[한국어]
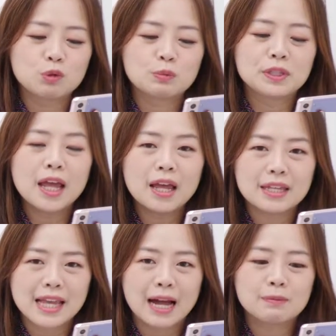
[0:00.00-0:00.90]

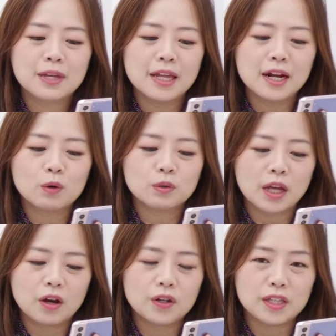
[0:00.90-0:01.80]
부분에 얇게라고
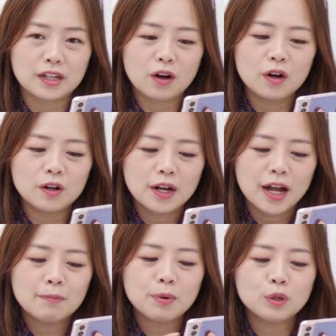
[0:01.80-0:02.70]
되어 있는 걸
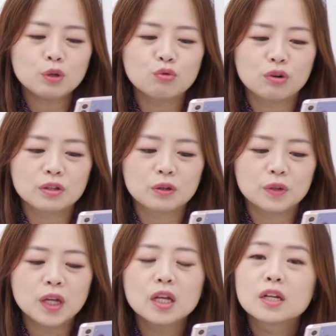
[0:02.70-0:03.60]
한 번 더
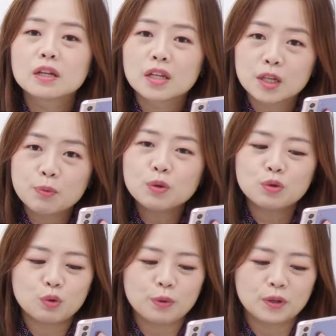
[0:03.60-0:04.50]
눌렀더니
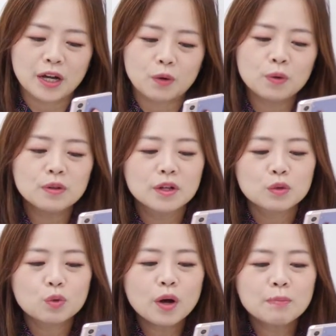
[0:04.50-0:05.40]
기본으로
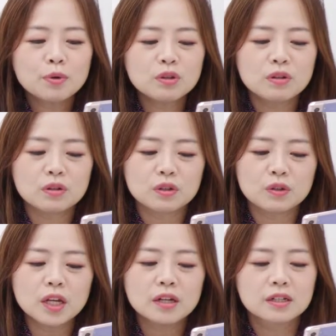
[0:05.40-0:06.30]
변하고 또 한 번
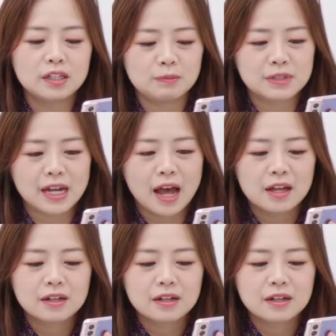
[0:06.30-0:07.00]
눌렀더니 그림자,